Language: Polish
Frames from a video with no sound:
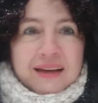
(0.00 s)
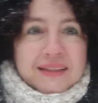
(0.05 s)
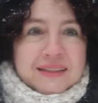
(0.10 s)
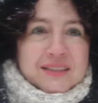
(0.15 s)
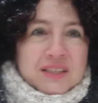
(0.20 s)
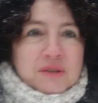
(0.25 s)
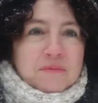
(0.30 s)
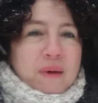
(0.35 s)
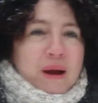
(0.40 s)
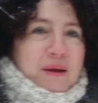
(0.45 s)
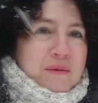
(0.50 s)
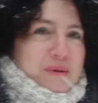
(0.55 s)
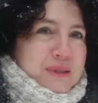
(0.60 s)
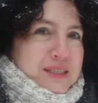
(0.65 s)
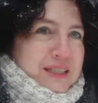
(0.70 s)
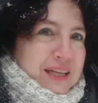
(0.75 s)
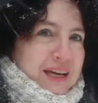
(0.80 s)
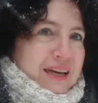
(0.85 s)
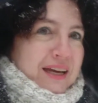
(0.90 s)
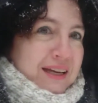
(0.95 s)
trzymajmy
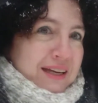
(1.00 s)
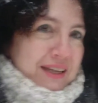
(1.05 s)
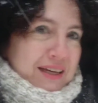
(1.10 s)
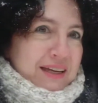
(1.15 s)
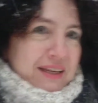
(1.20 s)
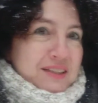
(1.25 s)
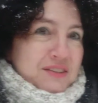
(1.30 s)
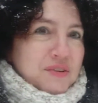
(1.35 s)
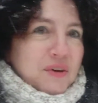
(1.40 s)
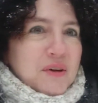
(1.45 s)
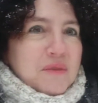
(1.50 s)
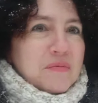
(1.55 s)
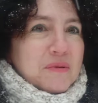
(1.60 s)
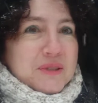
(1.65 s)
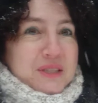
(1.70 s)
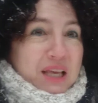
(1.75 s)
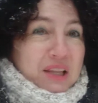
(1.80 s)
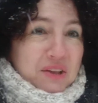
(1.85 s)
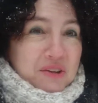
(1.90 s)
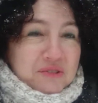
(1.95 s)
się swoich
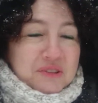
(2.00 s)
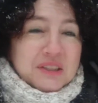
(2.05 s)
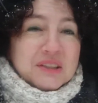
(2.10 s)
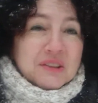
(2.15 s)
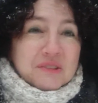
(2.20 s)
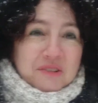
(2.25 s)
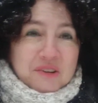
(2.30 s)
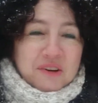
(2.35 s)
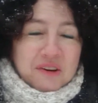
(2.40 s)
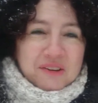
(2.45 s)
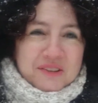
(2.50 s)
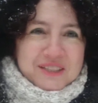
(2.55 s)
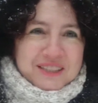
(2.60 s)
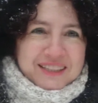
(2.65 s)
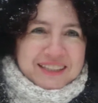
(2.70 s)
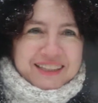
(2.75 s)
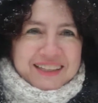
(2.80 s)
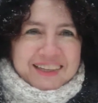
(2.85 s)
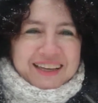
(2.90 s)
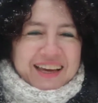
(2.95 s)
postanowień
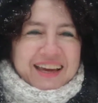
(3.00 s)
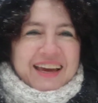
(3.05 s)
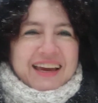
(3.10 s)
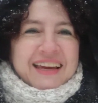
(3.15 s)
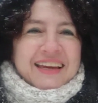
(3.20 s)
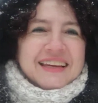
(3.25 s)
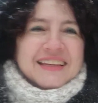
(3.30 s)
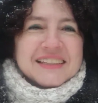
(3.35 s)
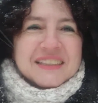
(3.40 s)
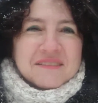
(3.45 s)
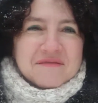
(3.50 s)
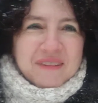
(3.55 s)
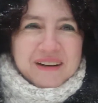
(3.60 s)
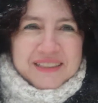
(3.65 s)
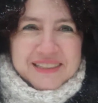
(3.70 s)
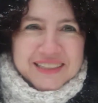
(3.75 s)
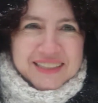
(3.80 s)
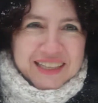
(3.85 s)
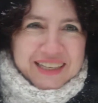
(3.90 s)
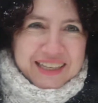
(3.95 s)
noworocznych. Jeśli
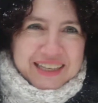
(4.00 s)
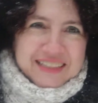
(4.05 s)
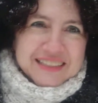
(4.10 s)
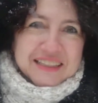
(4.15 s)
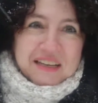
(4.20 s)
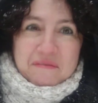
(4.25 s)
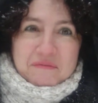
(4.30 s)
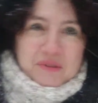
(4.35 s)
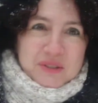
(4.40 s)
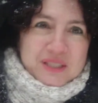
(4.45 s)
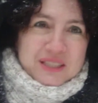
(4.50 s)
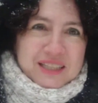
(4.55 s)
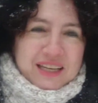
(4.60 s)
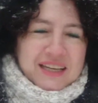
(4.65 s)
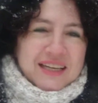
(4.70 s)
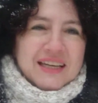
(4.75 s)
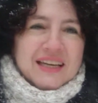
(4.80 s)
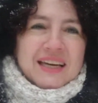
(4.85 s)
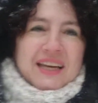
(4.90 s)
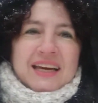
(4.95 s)
macie jakieś,
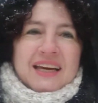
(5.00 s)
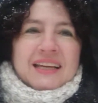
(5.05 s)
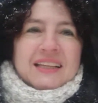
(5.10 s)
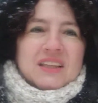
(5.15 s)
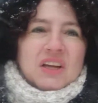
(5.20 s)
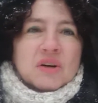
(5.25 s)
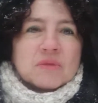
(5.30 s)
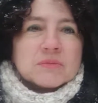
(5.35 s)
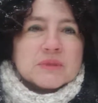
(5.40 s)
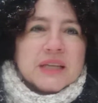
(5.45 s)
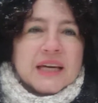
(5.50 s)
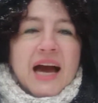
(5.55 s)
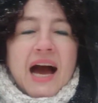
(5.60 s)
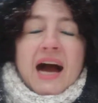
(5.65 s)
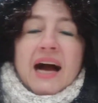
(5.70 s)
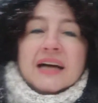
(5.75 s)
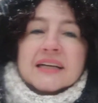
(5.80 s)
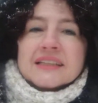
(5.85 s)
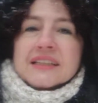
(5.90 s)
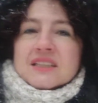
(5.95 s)
napiszcie do mnie.
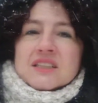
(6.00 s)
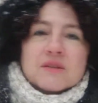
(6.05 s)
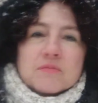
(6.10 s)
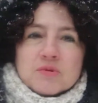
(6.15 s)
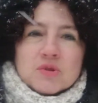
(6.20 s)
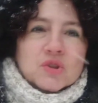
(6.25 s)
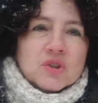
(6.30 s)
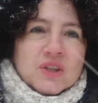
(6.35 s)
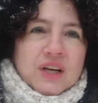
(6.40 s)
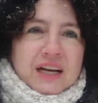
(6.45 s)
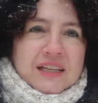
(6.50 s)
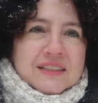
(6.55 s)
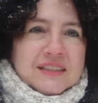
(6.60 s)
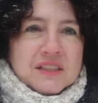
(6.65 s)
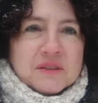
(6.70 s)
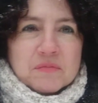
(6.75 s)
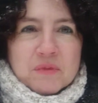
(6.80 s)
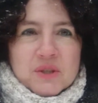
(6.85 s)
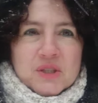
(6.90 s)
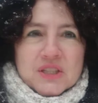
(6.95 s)
A jeszcze przy okazji
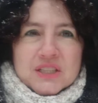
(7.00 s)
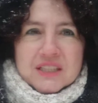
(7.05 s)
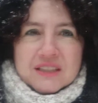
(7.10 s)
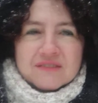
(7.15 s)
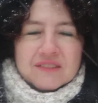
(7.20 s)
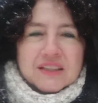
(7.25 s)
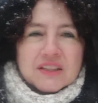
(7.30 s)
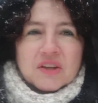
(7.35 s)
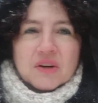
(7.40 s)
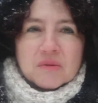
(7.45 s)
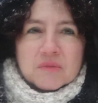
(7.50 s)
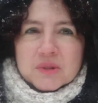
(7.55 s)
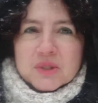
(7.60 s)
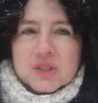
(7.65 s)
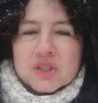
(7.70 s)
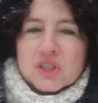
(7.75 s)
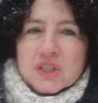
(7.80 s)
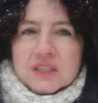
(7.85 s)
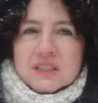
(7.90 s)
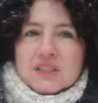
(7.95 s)
śpieszę zawiadomić,
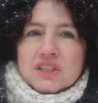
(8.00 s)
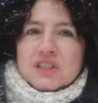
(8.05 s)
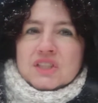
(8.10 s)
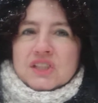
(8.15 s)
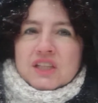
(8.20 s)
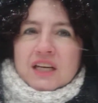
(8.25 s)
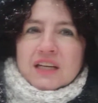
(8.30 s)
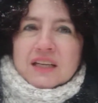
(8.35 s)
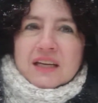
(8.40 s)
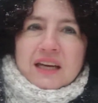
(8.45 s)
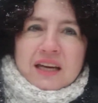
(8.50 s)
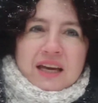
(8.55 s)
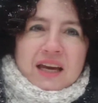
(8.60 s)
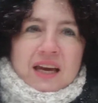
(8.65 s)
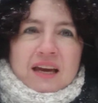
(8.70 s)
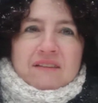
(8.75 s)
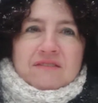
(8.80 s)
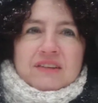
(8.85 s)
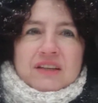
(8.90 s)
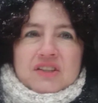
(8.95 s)
że dzisiaj
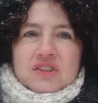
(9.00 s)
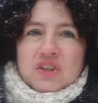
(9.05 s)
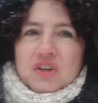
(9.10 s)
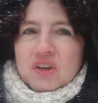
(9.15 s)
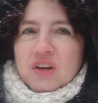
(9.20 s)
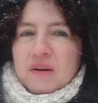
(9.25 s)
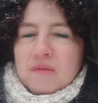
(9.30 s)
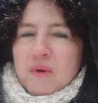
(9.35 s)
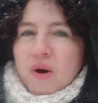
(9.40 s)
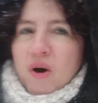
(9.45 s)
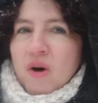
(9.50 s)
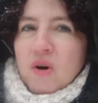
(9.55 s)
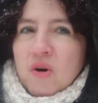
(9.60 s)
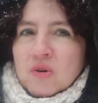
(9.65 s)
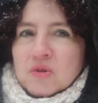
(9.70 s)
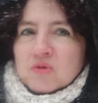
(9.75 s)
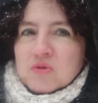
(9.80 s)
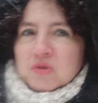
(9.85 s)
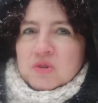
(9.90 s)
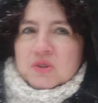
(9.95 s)
wieczorem o
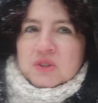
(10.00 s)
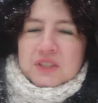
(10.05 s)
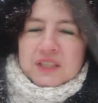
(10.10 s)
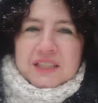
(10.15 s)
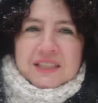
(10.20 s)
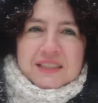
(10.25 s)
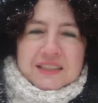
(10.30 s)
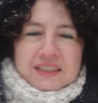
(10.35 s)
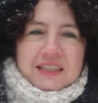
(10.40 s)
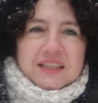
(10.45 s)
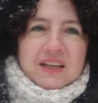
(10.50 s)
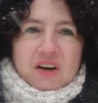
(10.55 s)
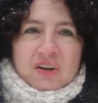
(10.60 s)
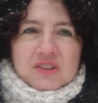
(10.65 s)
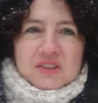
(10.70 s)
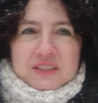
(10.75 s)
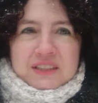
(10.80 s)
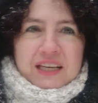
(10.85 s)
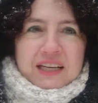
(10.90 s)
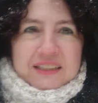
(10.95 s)
20.00
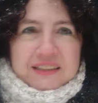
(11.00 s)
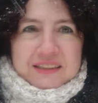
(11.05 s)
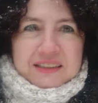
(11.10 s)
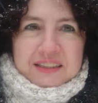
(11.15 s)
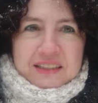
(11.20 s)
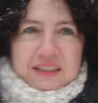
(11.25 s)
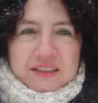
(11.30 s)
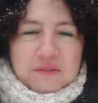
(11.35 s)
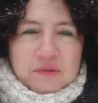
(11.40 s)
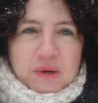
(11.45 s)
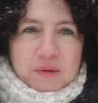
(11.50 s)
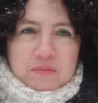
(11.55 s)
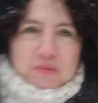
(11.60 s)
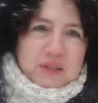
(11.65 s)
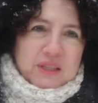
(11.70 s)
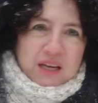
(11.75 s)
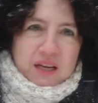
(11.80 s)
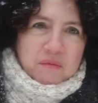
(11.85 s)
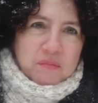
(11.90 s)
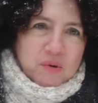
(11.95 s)
ostatni webinar